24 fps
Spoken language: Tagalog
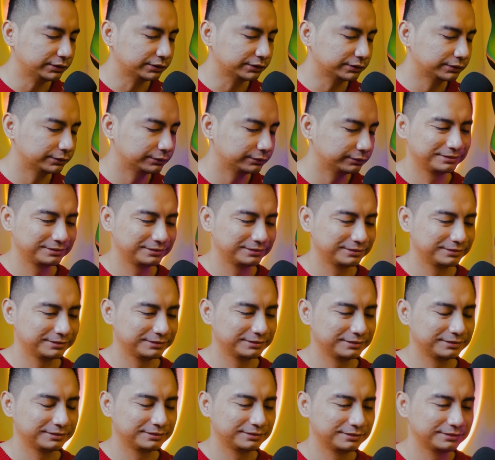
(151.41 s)
no?
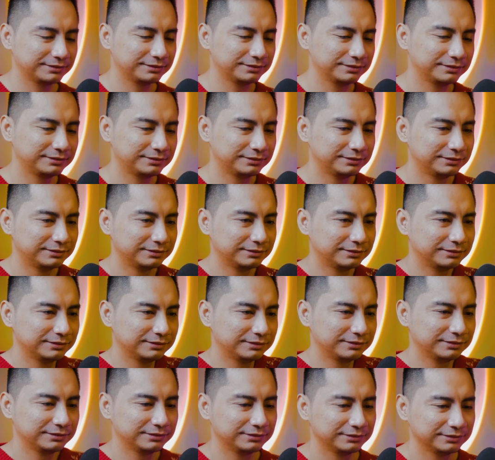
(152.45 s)
nandito lang mga
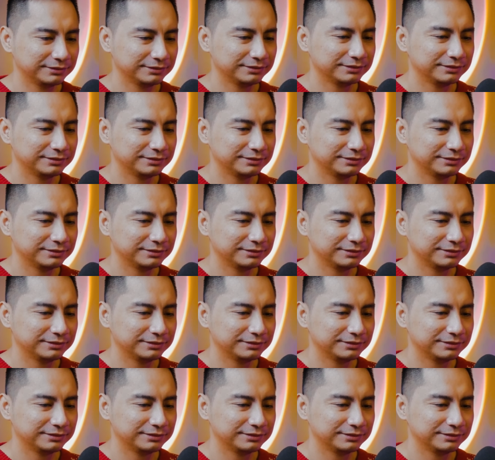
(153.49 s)
hapon.